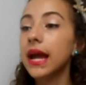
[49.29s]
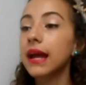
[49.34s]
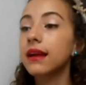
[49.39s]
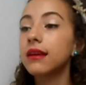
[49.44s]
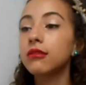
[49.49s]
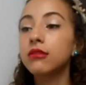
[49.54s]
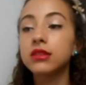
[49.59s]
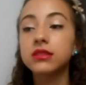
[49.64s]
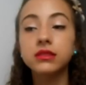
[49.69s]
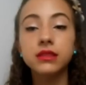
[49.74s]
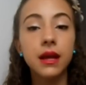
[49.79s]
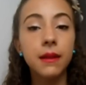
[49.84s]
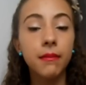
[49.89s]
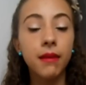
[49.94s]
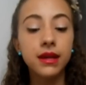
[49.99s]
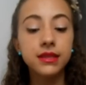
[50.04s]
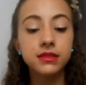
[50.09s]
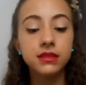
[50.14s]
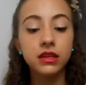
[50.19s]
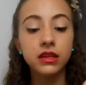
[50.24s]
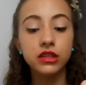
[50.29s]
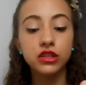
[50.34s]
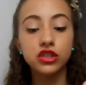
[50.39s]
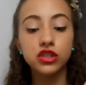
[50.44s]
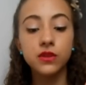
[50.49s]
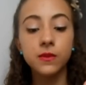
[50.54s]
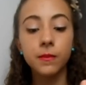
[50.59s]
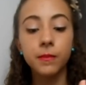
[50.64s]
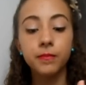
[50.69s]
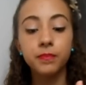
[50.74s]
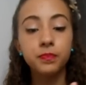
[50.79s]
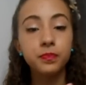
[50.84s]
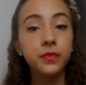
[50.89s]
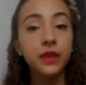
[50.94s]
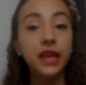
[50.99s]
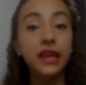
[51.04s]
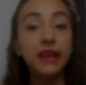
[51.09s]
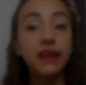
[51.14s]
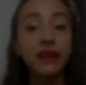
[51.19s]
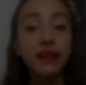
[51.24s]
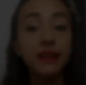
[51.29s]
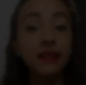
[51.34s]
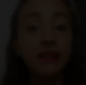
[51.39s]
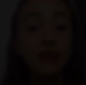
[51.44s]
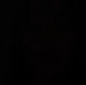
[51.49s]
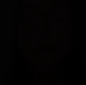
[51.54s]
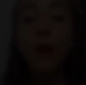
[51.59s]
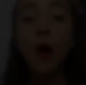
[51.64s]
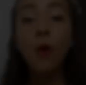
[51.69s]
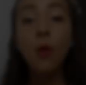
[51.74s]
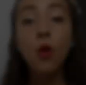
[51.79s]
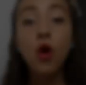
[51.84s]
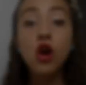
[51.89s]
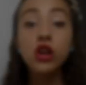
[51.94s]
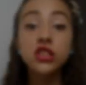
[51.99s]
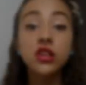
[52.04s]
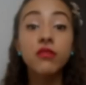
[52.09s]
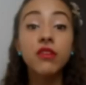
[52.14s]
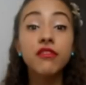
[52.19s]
Eu gostei bastante. Então, Bom, é hoje isso.